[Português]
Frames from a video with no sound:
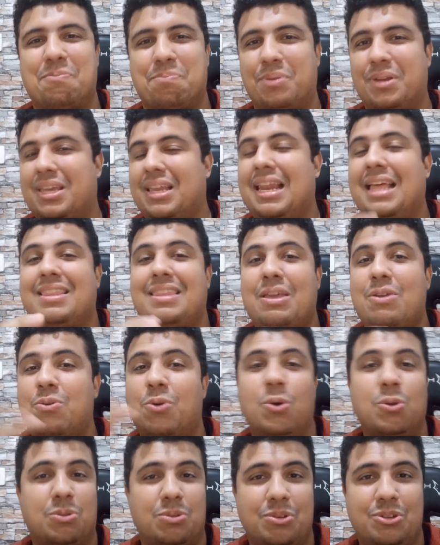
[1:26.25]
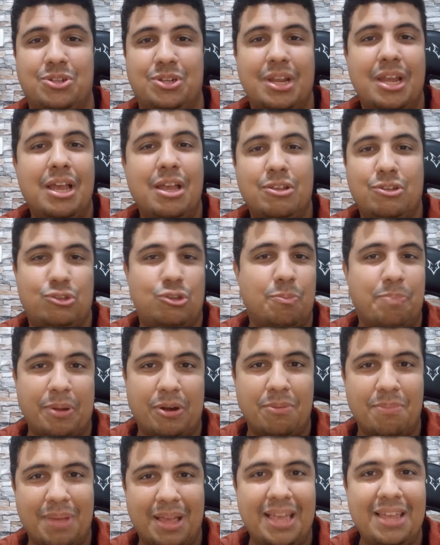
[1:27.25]
porque lá tem outros
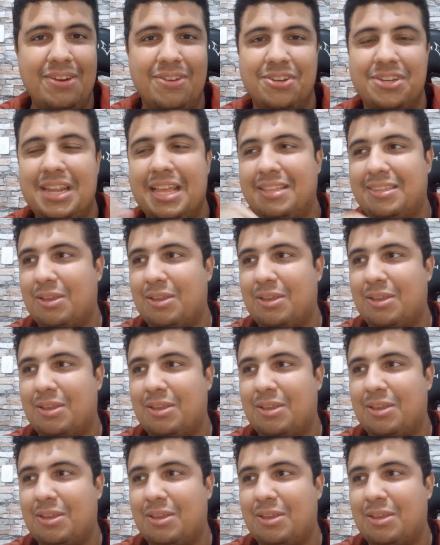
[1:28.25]
super-humanos, né?